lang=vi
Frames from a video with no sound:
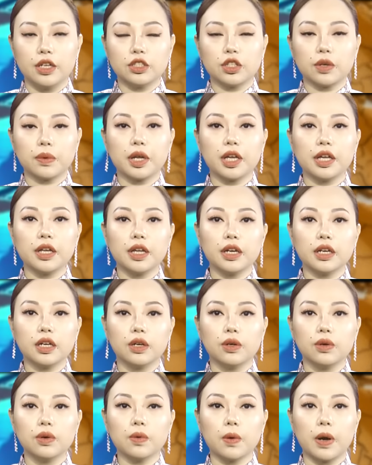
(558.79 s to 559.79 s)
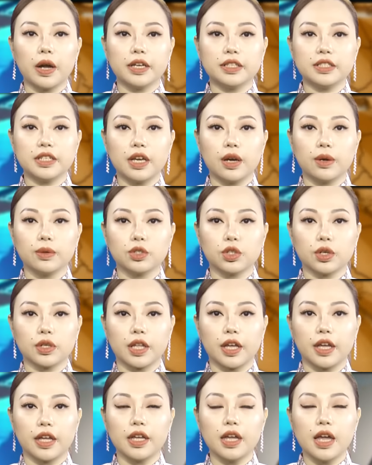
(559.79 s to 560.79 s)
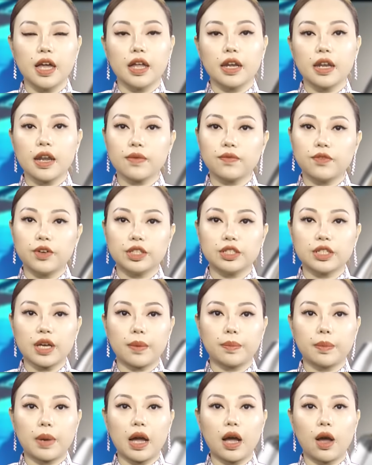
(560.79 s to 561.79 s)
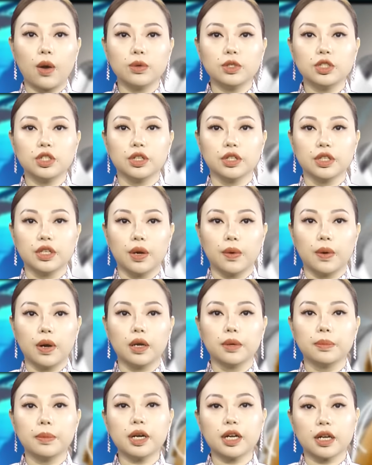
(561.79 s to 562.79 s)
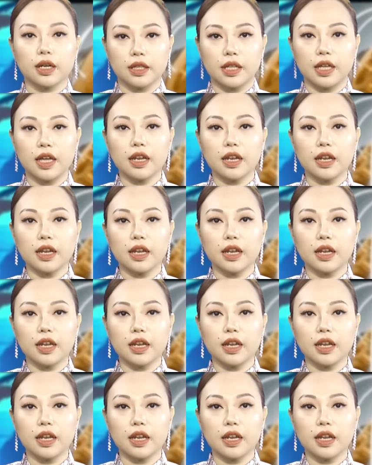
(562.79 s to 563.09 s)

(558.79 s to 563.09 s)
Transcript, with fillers: Trong khi nghiên cứu của ATO cho thấy 5% đã khấu trừ nhiều hơn mức cần